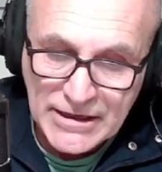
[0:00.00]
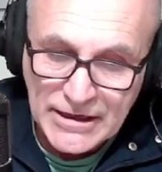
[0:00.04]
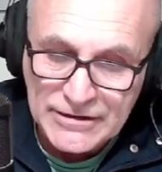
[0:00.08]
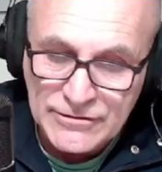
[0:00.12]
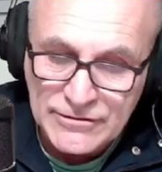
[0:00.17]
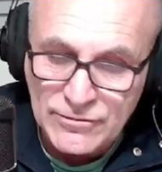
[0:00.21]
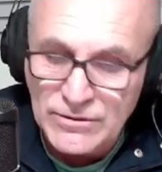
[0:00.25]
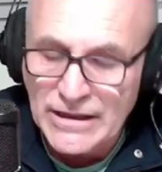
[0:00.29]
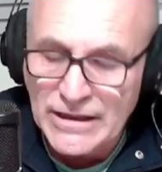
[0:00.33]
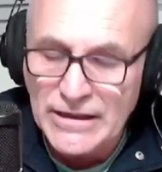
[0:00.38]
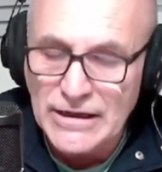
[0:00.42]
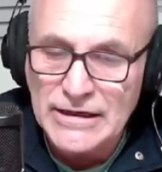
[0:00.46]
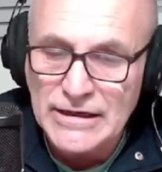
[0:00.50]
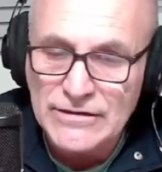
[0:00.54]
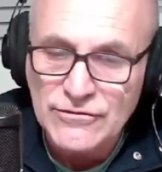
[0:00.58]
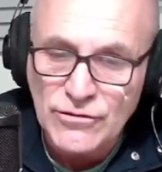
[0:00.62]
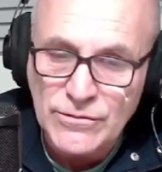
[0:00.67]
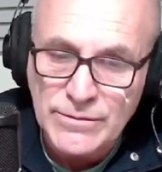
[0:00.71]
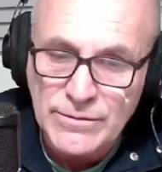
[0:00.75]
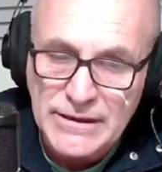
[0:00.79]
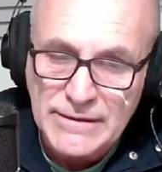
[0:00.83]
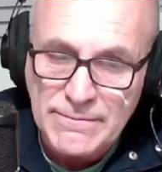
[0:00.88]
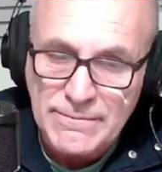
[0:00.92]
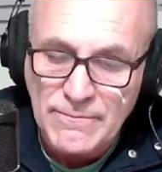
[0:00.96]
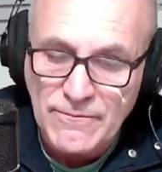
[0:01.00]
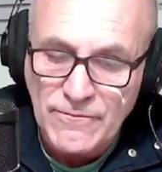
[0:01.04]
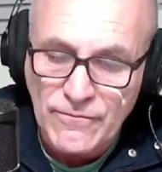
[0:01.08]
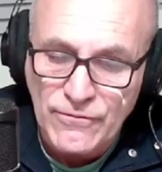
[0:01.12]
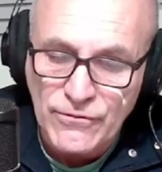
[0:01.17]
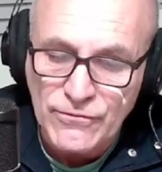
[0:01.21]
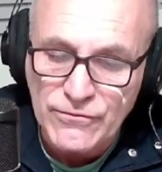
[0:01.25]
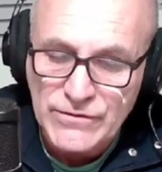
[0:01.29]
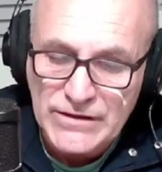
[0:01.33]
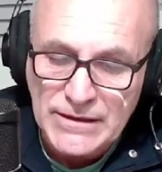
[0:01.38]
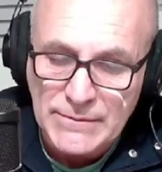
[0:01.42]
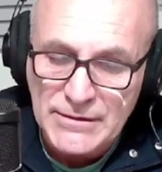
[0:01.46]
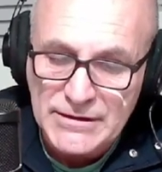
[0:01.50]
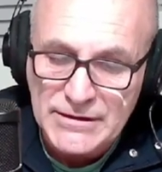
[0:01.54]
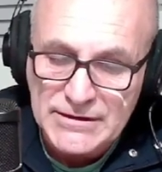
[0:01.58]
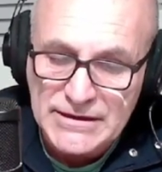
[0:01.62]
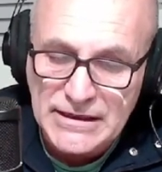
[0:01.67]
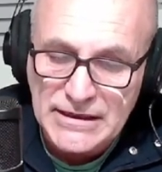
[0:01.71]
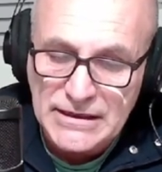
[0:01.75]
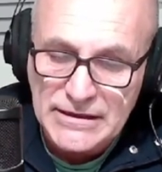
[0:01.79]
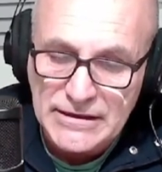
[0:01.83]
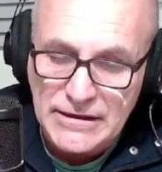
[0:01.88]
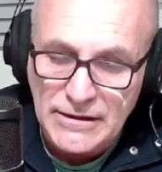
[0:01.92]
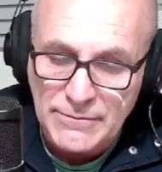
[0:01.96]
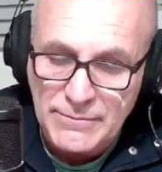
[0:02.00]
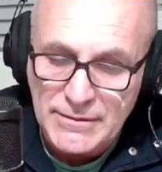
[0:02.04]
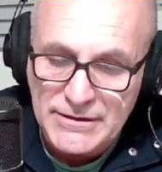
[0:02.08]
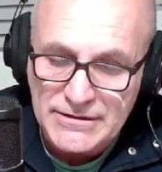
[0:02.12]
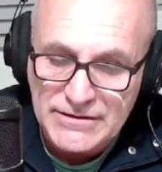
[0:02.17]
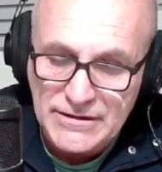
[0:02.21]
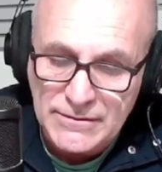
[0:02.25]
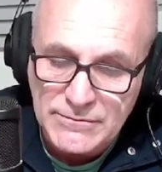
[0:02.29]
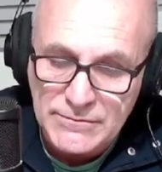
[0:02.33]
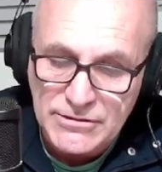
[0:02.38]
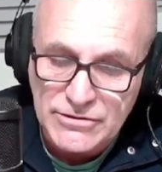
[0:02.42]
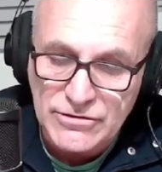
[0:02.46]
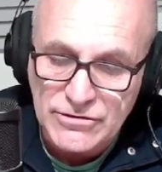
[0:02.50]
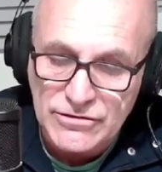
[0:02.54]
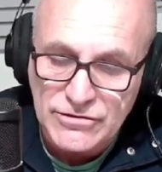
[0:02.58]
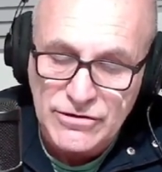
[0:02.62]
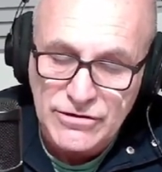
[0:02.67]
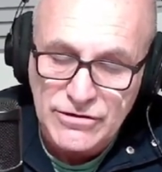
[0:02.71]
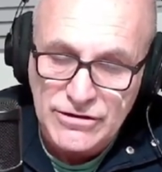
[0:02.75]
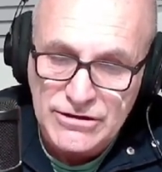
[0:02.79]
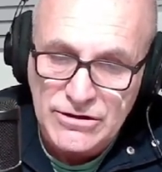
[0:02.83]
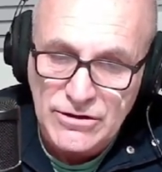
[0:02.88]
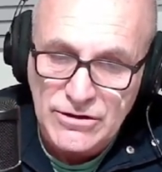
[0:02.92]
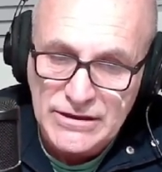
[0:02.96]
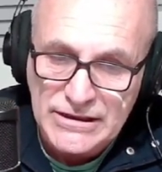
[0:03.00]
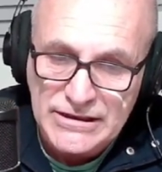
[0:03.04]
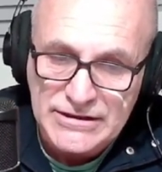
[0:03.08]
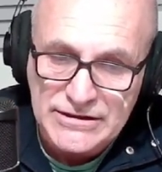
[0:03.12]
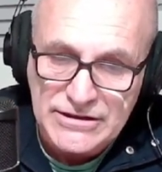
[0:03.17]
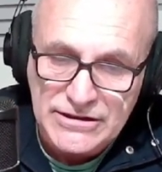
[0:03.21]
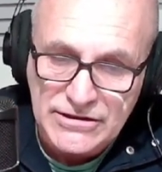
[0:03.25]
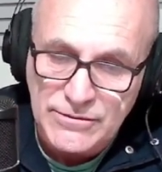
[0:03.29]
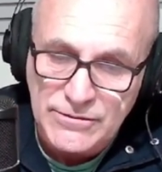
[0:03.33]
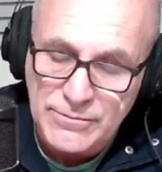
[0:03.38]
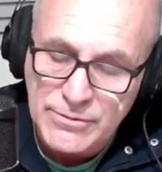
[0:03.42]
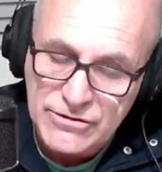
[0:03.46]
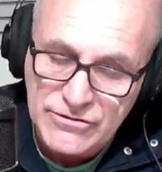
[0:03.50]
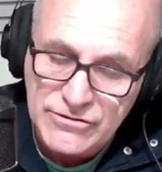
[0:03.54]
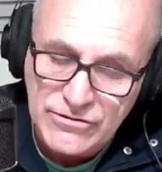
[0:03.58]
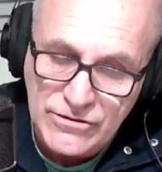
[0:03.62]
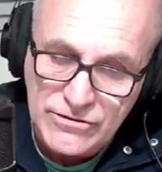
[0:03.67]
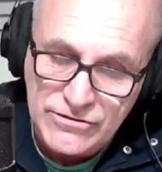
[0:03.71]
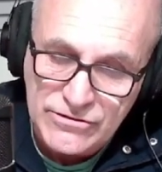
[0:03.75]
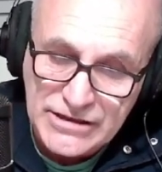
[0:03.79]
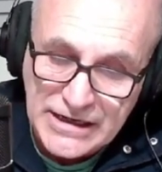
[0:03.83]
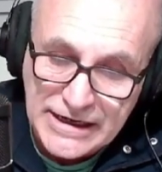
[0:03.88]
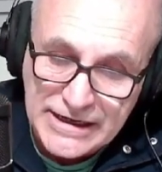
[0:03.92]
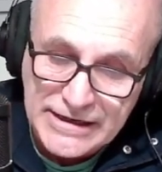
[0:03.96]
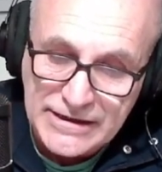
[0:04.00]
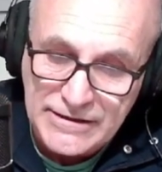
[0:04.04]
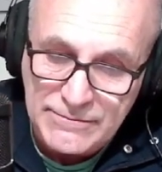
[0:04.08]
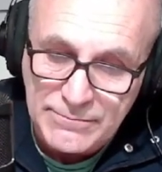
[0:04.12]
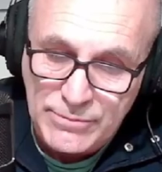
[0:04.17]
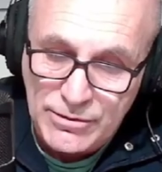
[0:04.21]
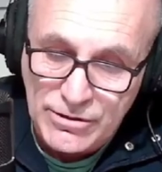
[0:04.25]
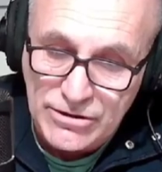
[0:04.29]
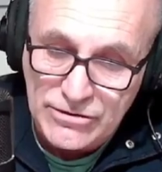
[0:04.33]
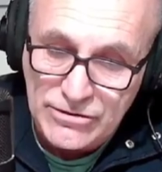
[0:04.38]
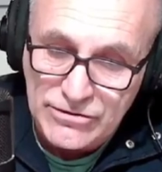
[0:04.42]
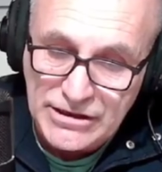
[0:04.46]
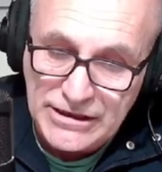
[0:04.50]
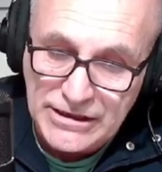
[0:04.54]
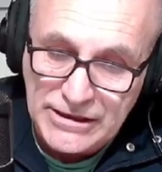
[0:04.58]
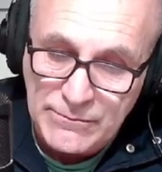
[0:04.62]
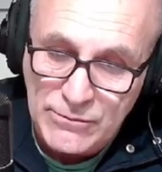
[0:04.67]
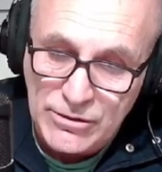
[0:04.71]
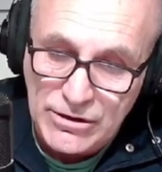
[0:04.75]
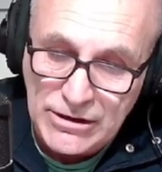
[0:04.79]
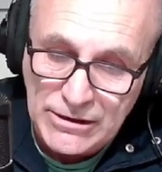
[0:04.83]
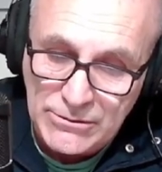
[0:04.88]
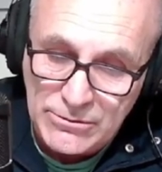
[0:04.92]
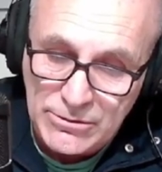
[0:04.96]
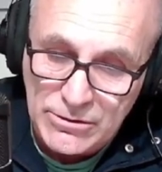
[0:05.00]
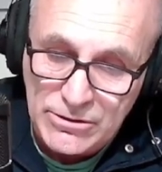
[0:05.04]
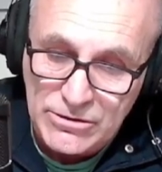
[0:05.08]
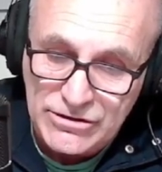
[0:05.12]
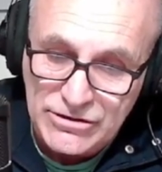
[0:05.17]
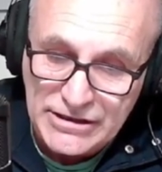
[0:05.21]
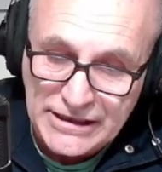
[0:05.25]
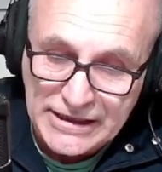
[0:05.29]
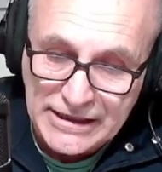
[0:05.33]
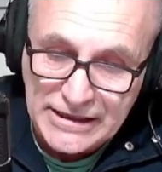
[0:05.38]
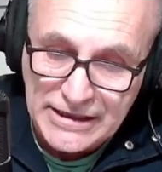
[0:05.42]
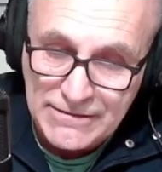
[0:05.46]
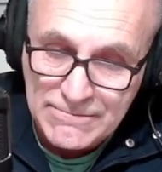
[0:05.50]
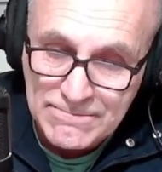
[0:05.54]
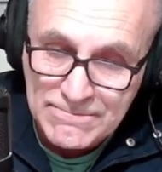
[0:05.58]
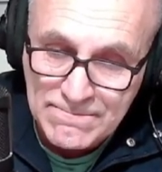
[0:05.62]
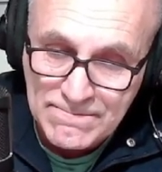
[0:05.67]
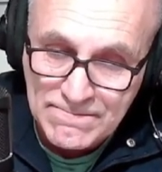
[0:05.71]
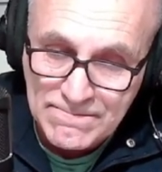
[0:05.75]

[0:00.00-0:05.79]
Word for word: es una de las obras fundamentales del pensamiento histórico argentino y por eso lo traje, porque lo tenemos en la biblioteca.